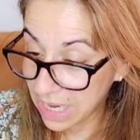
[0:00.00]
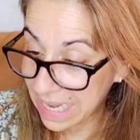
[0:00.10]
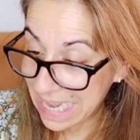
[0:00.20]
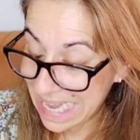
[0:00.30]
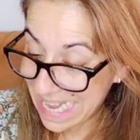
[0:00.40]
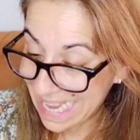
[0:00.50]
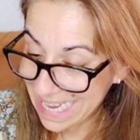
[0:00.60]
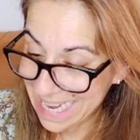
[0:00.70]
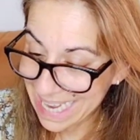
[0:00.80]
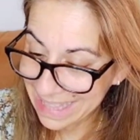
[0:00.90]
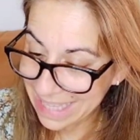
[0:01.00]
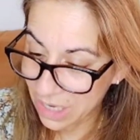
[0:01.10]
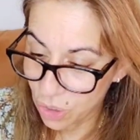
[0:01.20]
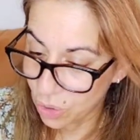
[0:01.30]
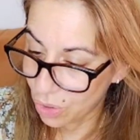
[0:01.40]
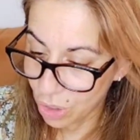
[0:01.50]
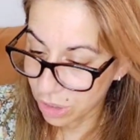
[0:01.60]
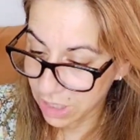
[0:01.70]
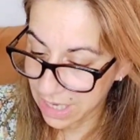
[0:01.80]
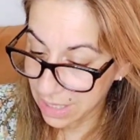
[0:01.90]
que le encanta, no, lo
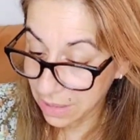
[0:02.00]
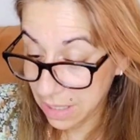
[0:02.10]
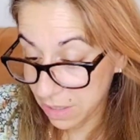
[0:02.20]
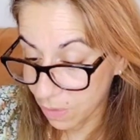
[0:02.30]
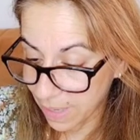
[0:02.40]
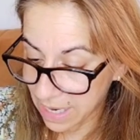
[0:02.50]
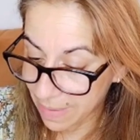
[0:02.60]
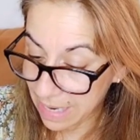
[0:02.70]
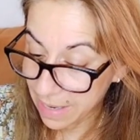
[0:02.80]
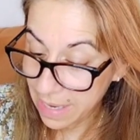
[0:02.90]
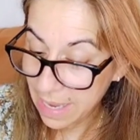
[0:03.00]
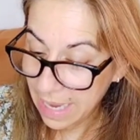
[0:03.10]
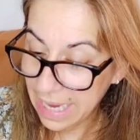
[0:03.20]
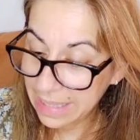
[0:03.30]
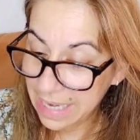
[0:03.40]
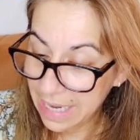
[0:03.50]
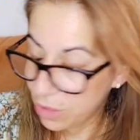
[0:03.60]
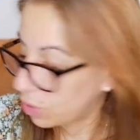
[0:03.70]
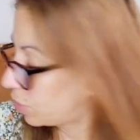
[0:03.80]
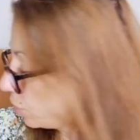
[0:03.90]
siguiente, digo, venga, va. He
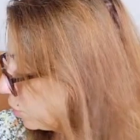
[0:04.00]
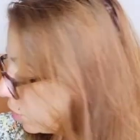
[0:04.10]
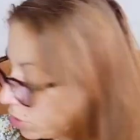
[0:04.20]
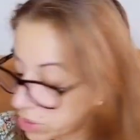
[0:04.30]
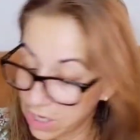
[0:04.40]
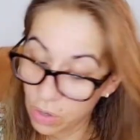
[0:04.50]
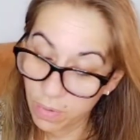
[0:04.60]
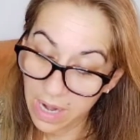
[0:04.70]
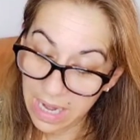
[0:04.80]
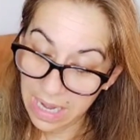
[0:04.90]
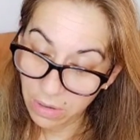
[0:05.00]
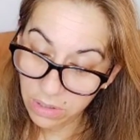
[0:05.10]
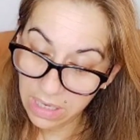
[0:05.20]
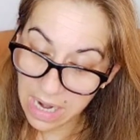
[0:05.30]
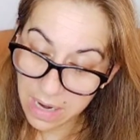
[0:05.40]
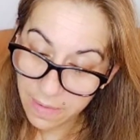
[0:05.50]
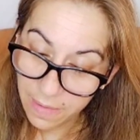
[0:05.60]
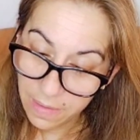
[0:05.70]
traído dos, tengo por ahí la otra.